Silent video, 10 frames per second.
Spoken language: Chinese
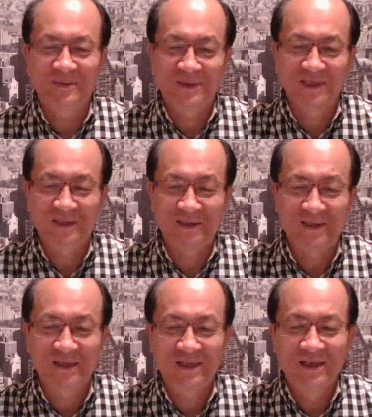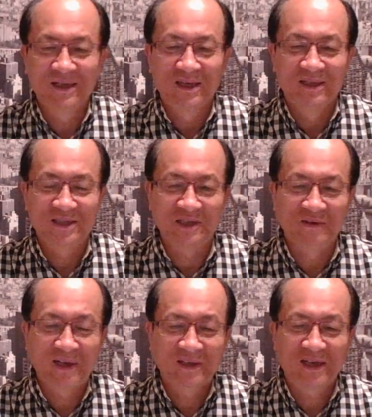么这是一个。此
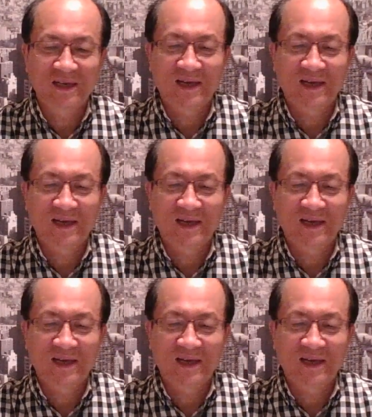外呢，